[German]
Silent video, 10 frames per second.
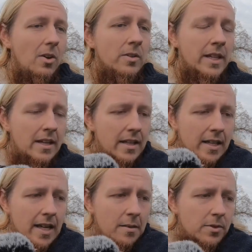Und da hat
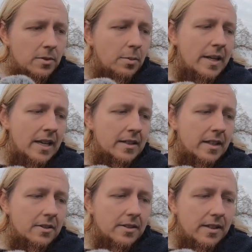er eben so drüber
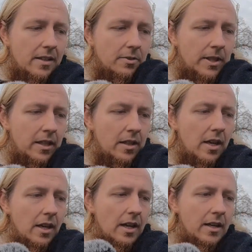nachgedacht und gesehen, okay,
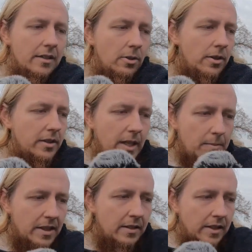äh, die Leute
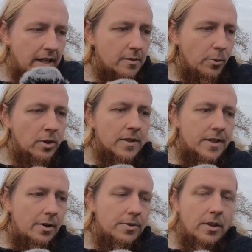geben dann ihr Geld
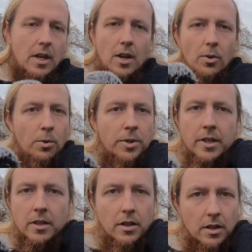möglichst aus
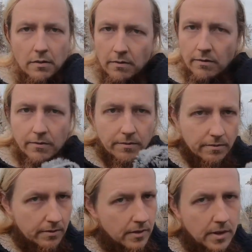oder
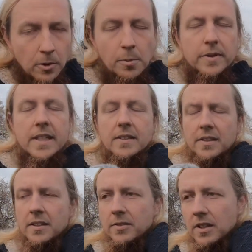die
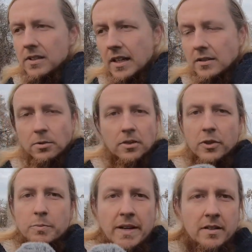0%-Kredite, wie gesagt, oder
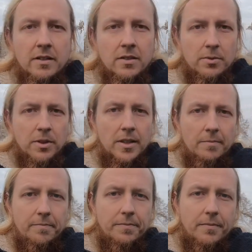verspenden das sogar,
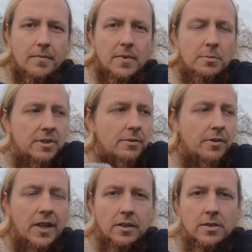damit es
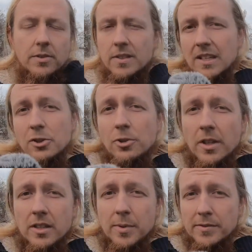einfach weg ist. Es ist ja eine
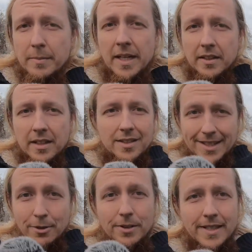Steuer, die man vermeiden kann, das
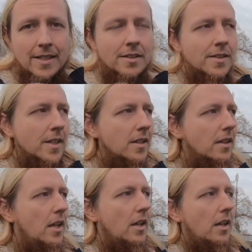ist auch sehr interessant.
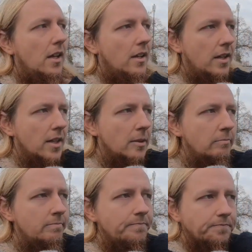Ähm,